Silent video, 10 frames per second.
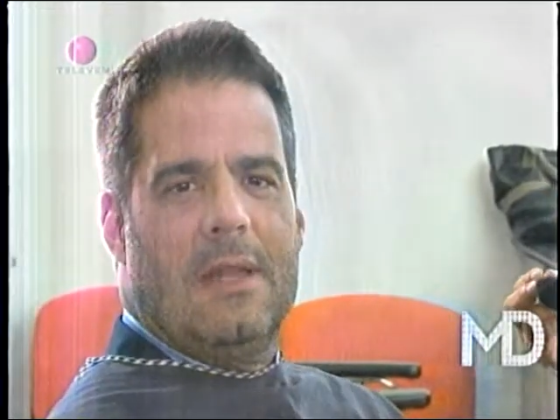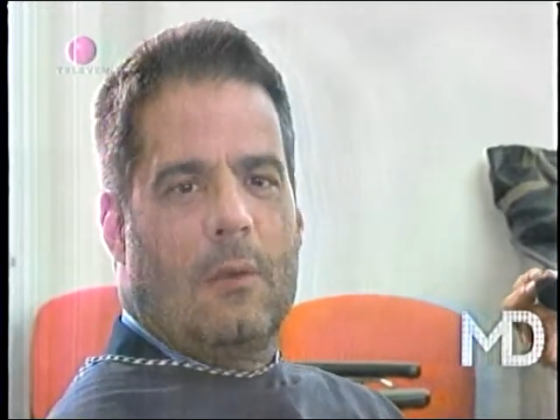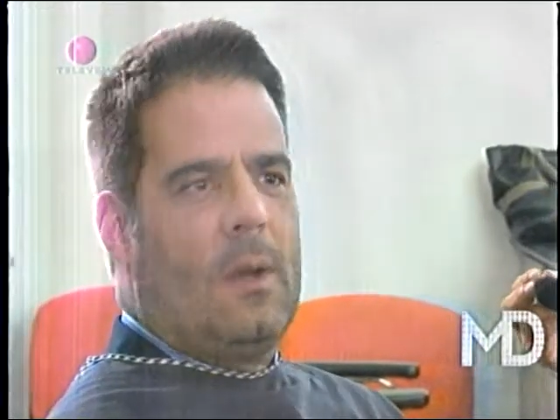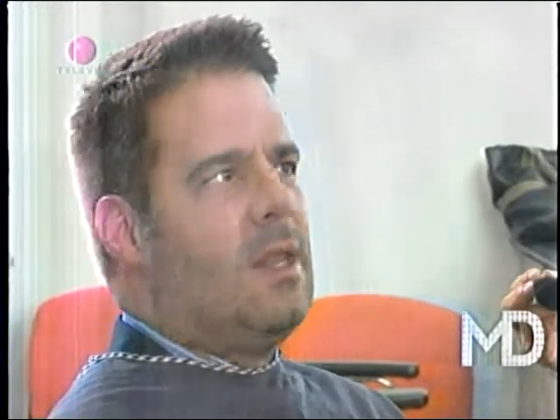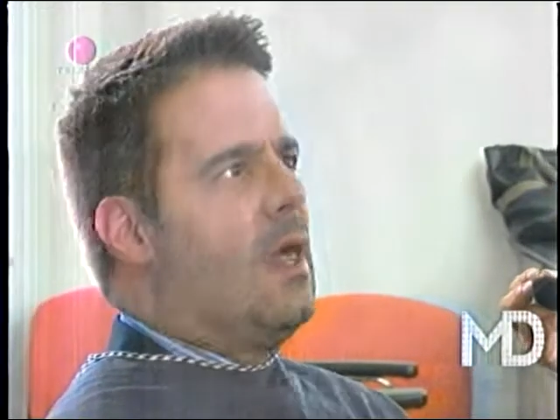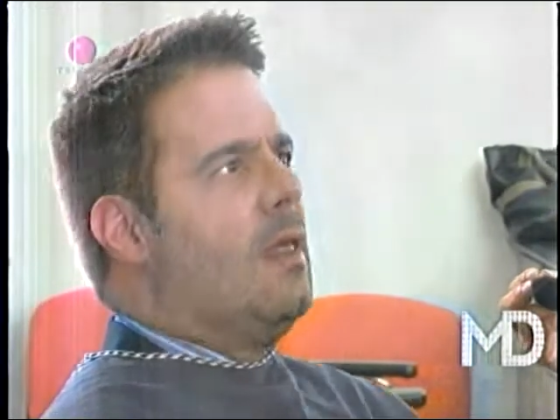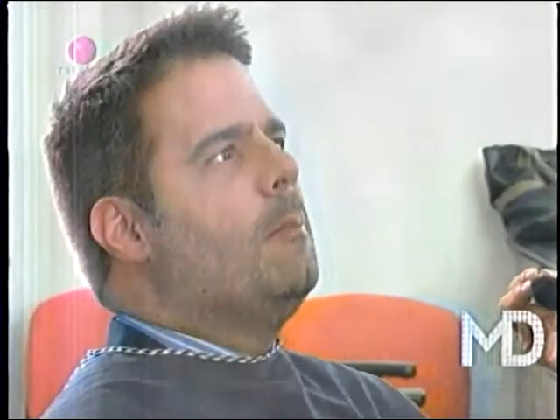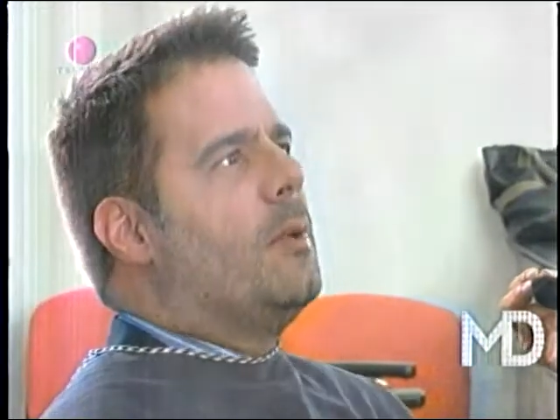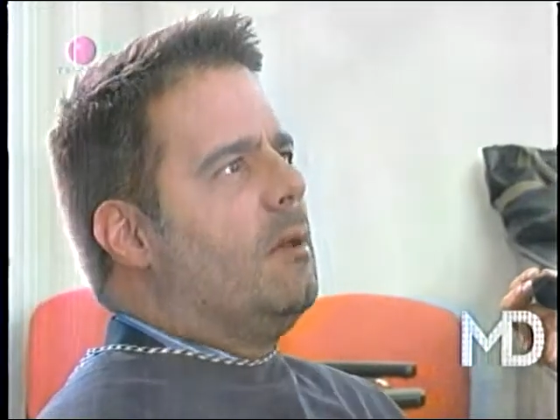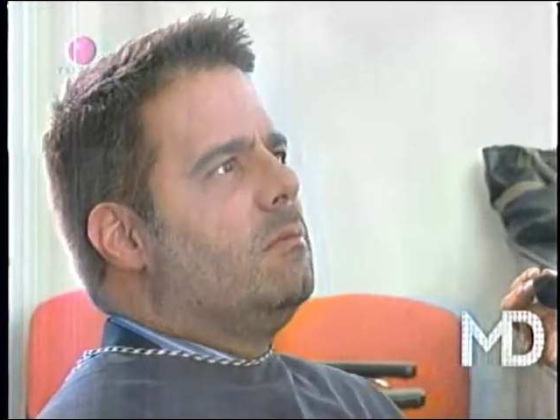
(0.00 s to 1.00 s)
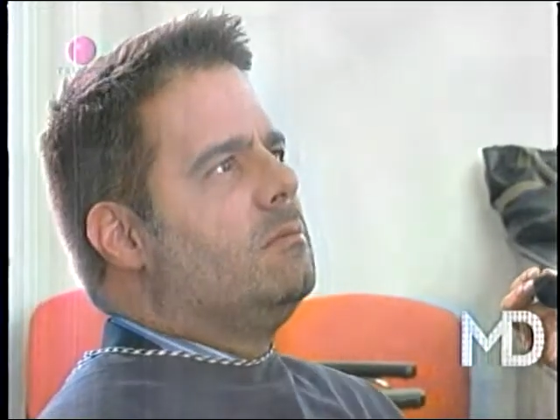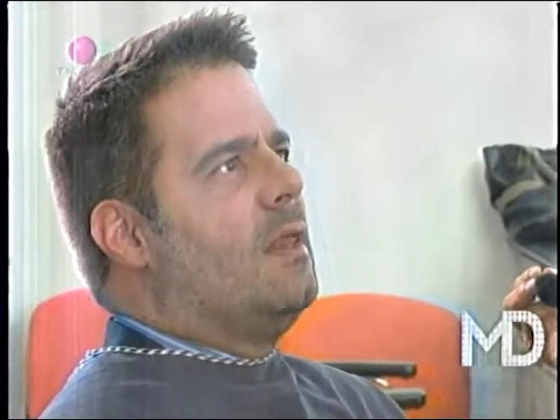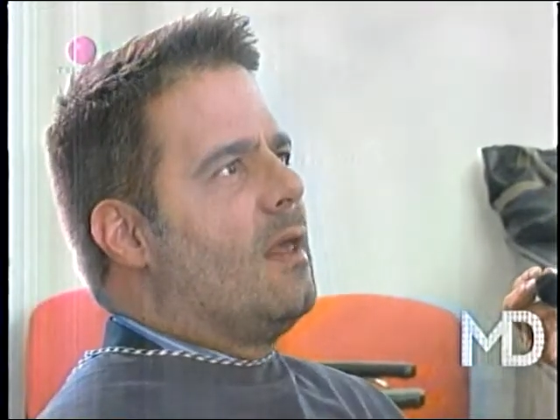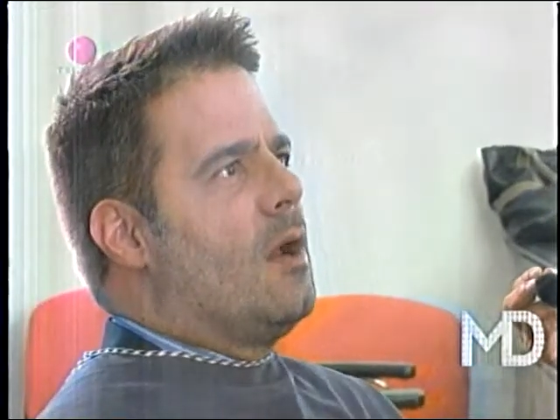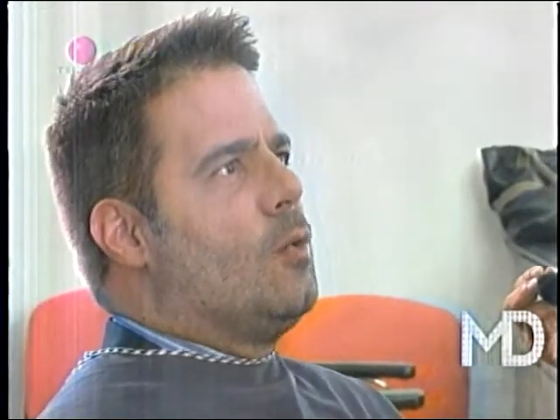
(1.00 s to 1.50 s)
las cualidades pues le
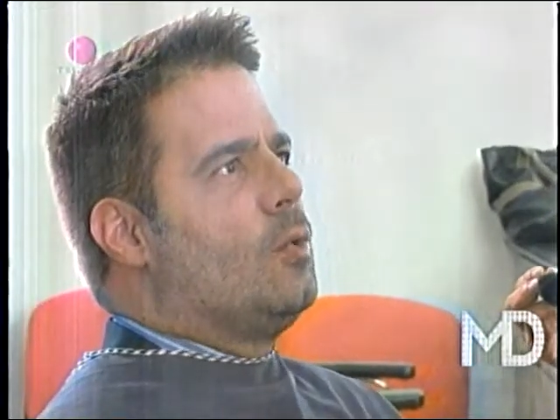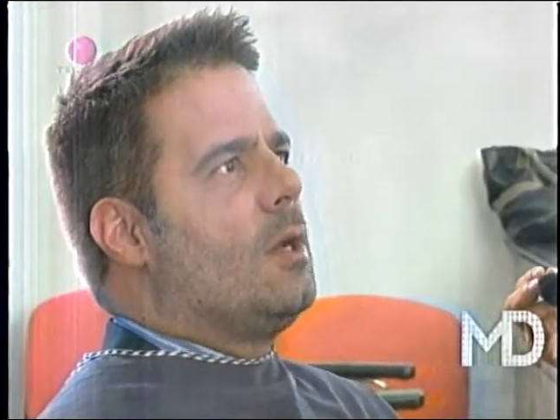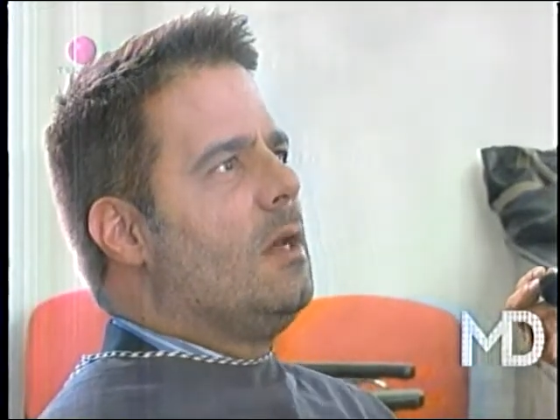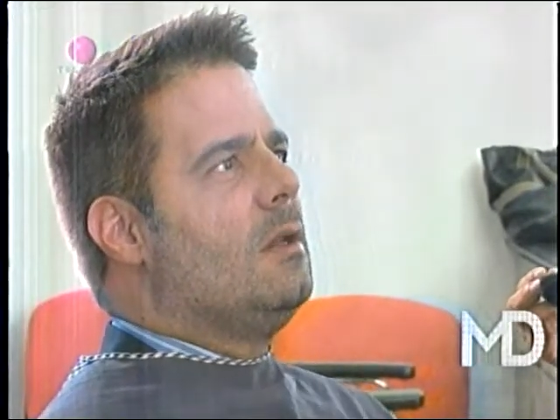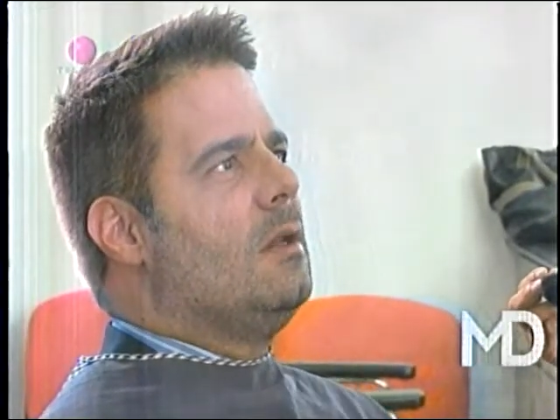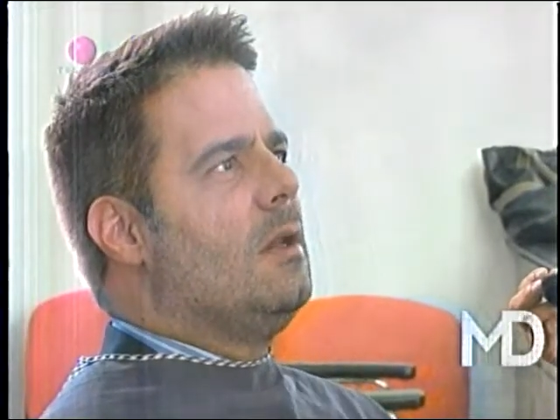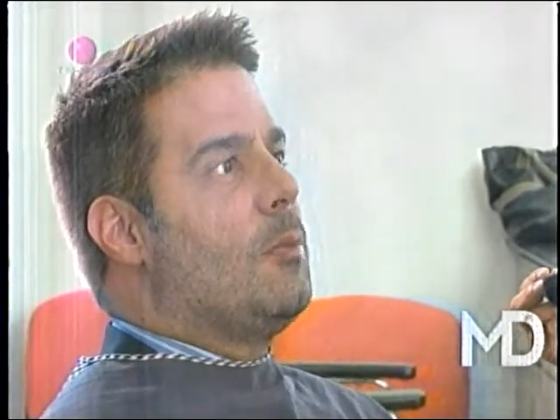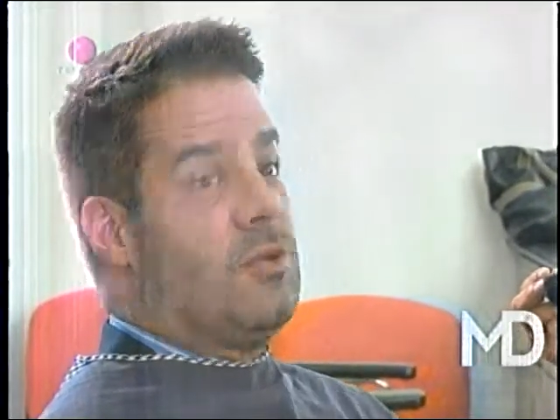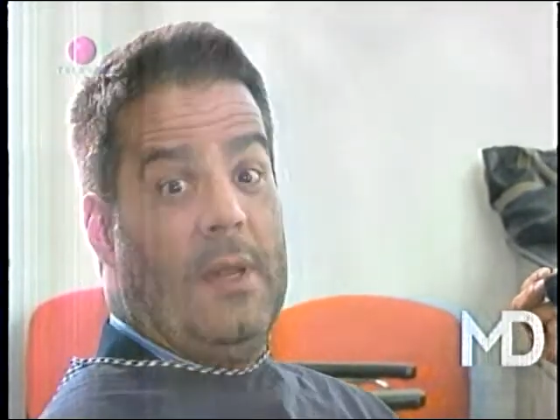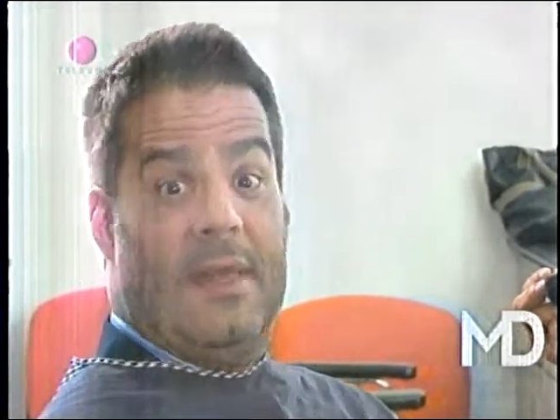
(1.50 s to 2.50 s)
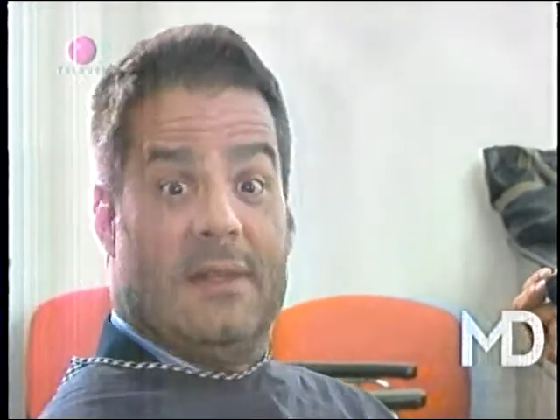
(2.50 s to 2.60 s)
den a uno la, posibilidad de